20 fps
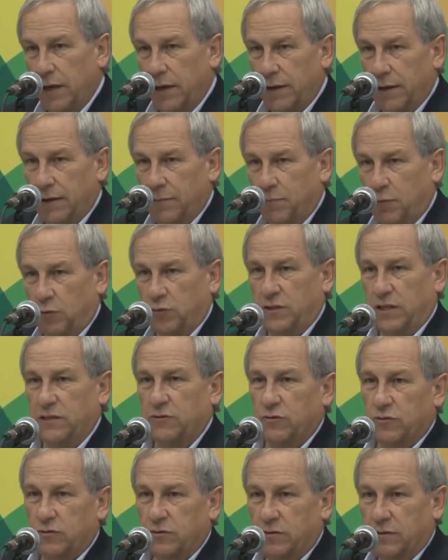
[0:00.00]
eh,
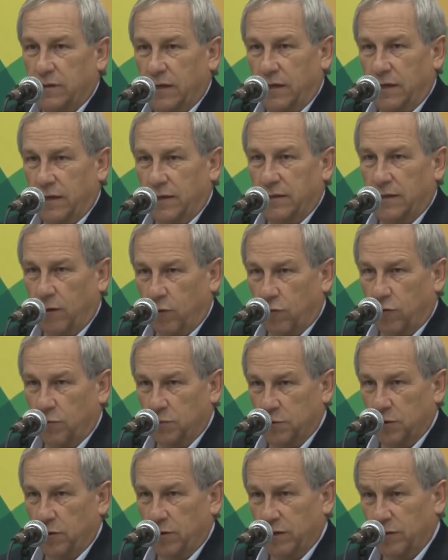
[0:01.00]
procesos de
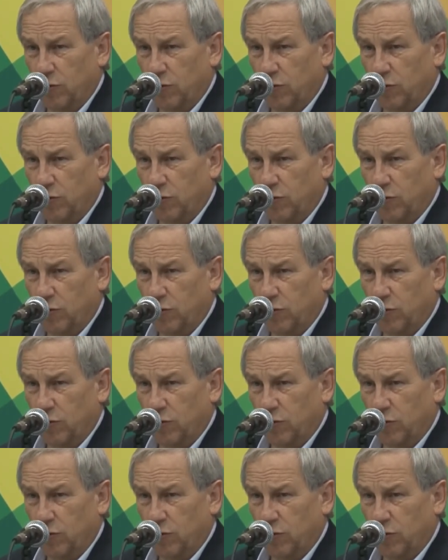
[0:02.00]
corrupción.